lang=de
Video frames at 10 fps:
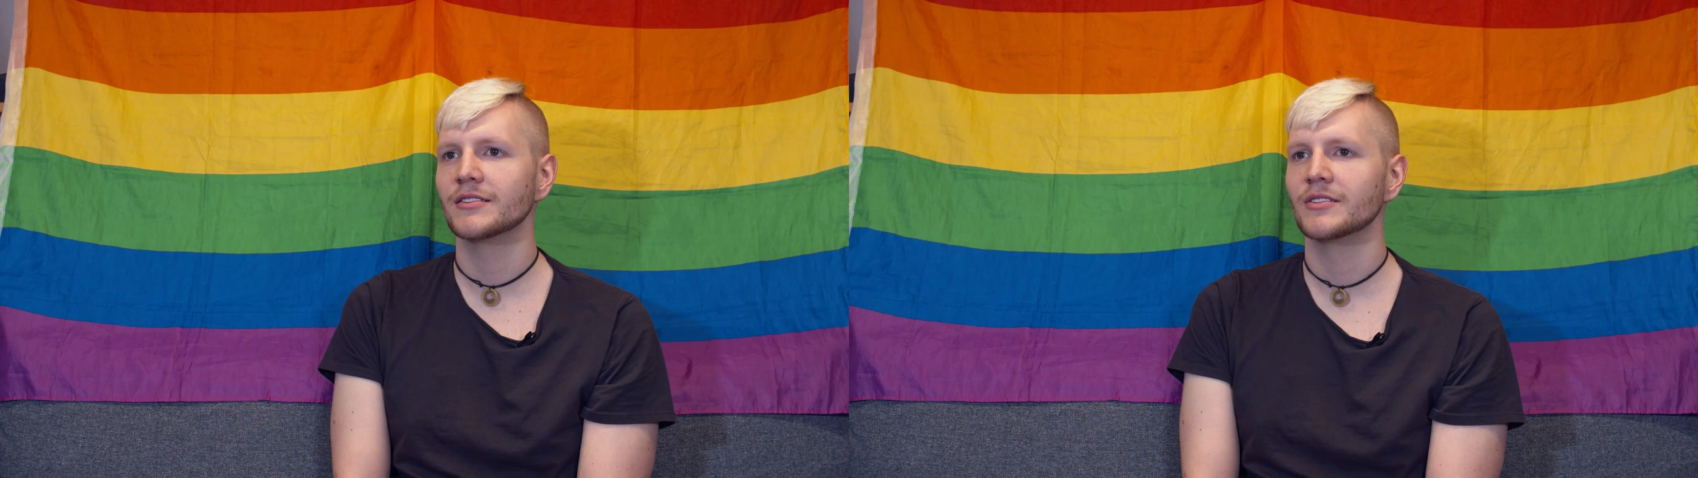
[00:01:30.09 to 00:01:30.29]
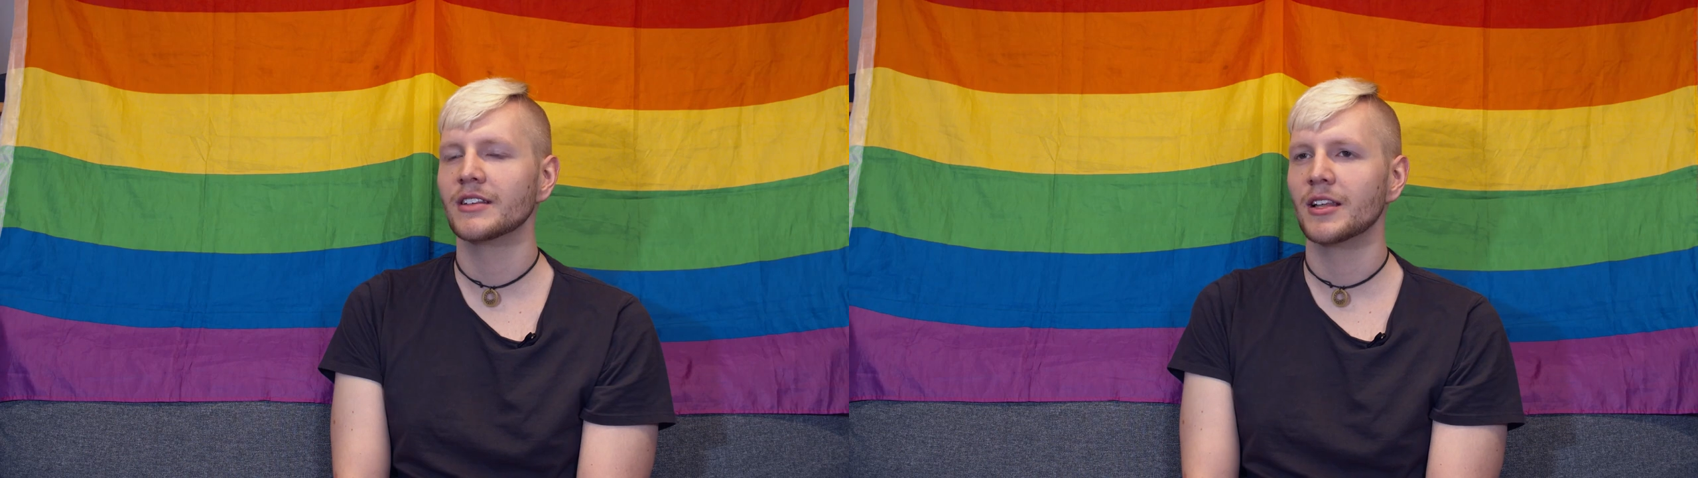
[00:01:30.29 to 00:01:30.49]

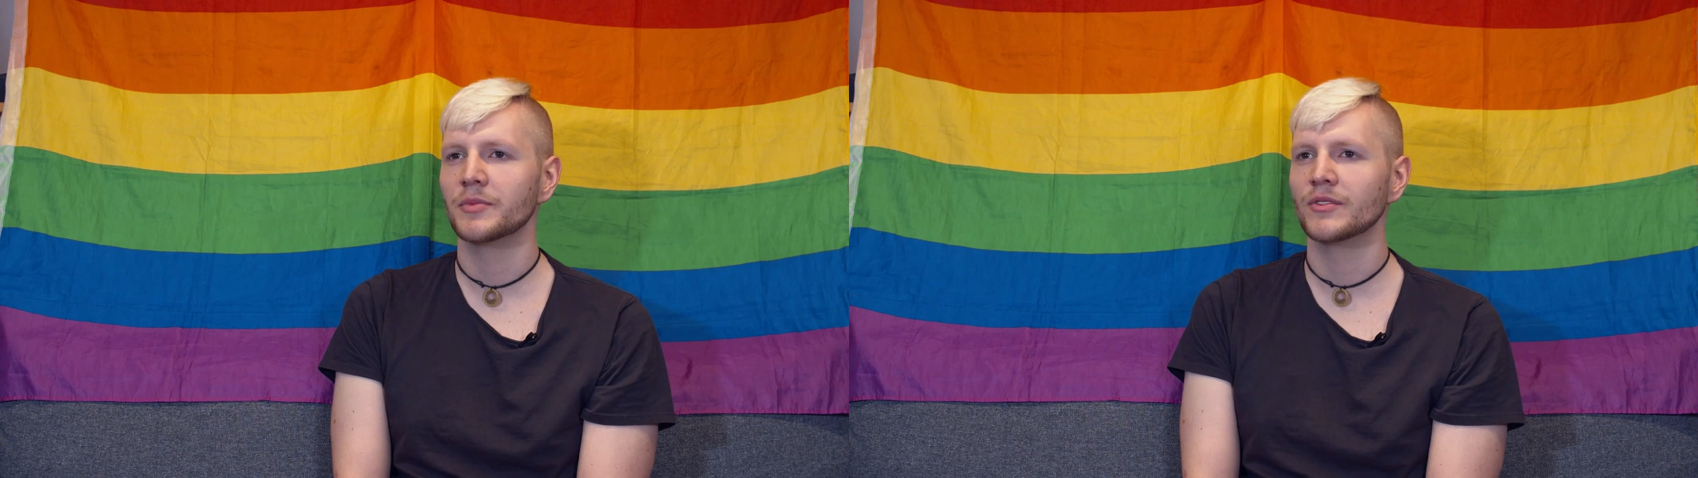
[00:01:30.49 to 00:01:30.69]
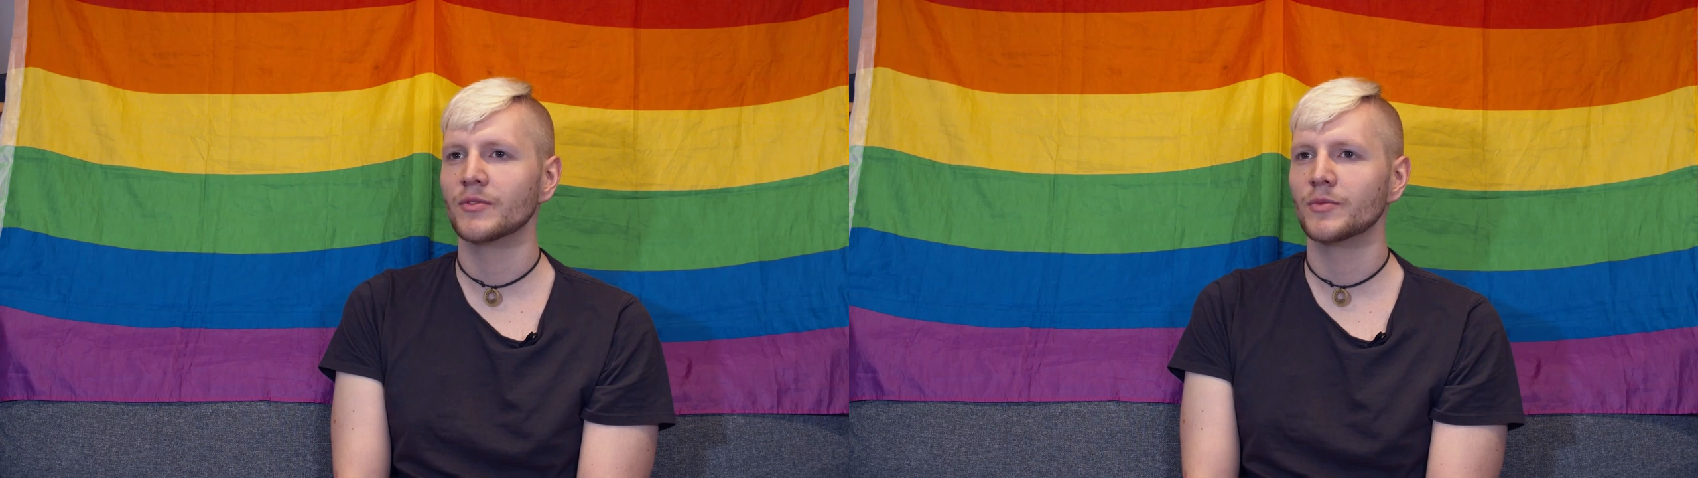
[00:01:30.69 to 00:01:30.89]
Und ich glaube,
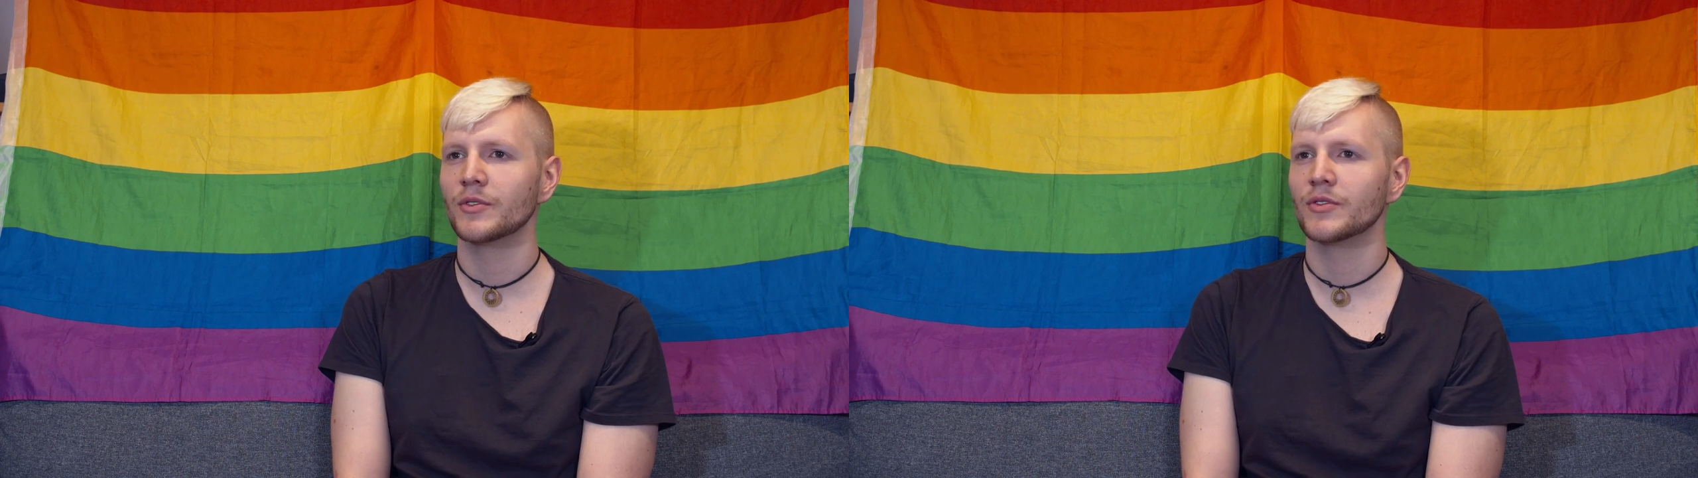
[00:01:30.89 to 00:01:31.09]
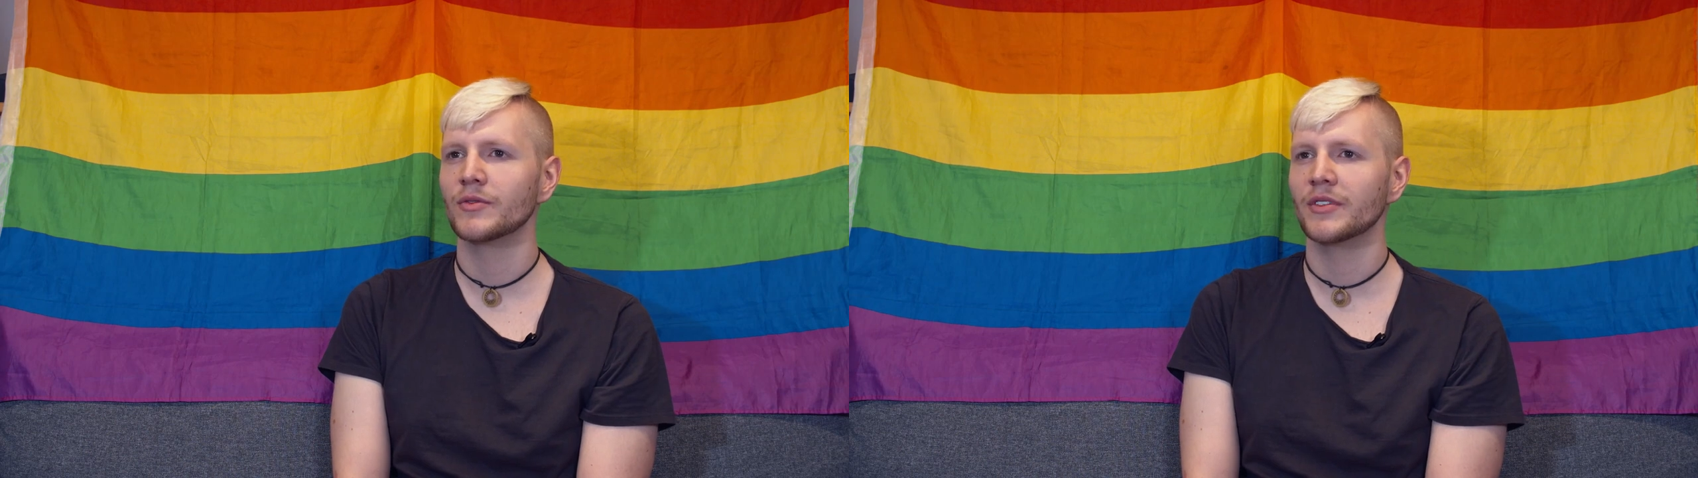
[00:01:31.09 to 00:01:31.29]
das wird mir
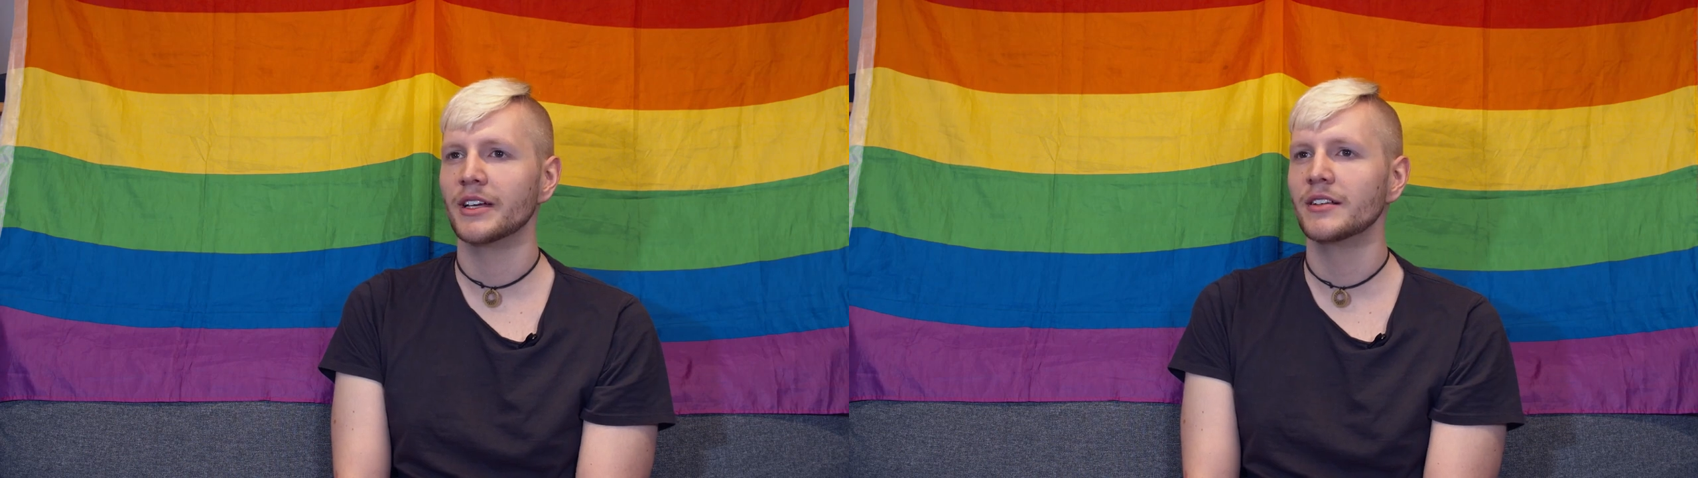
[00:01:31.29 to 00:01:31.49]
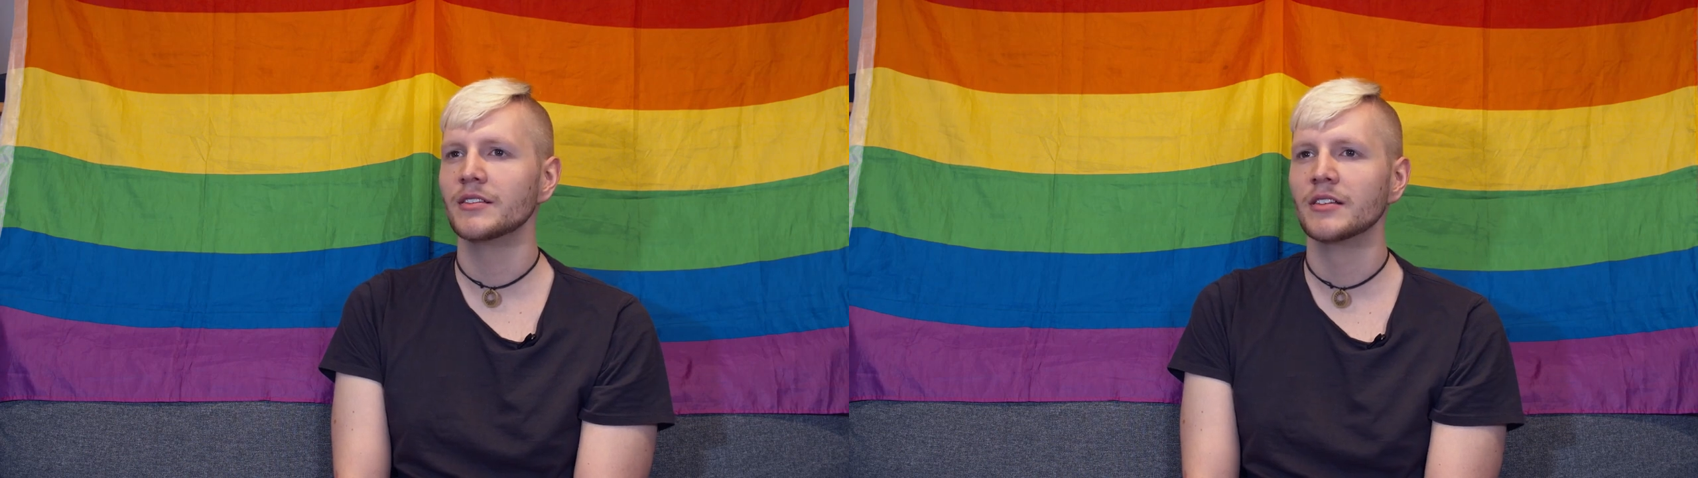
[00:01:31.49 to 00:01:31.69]
schon
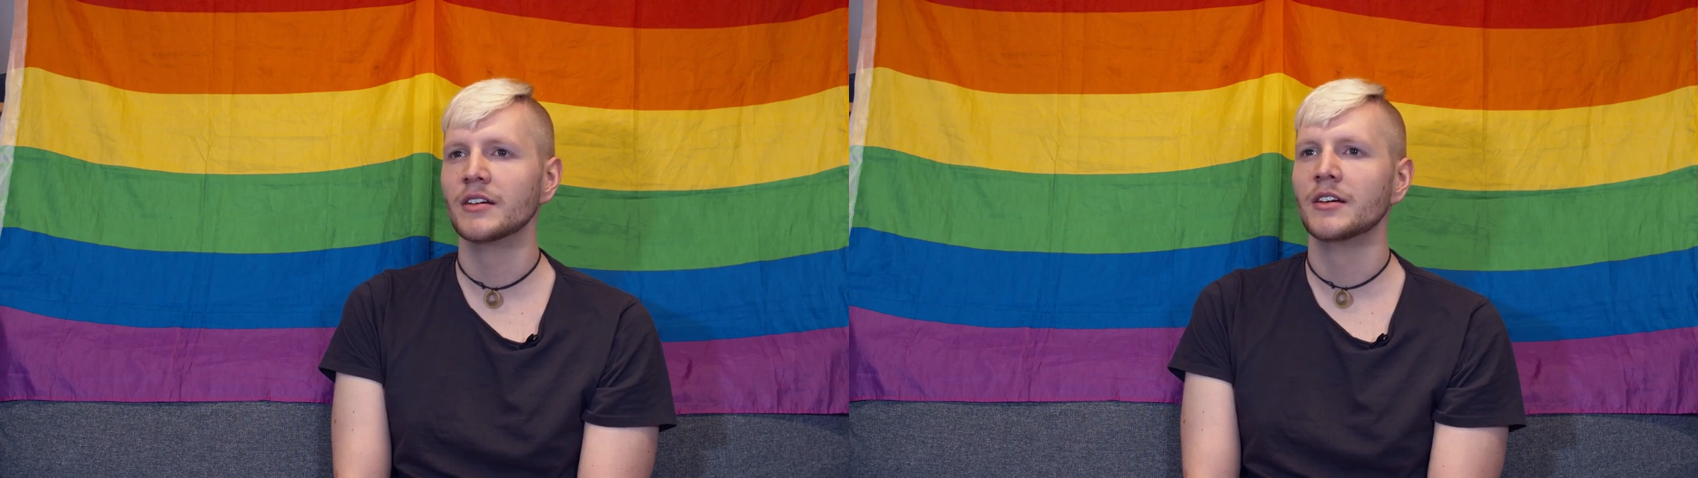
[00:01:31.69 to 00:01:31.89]
fehlen.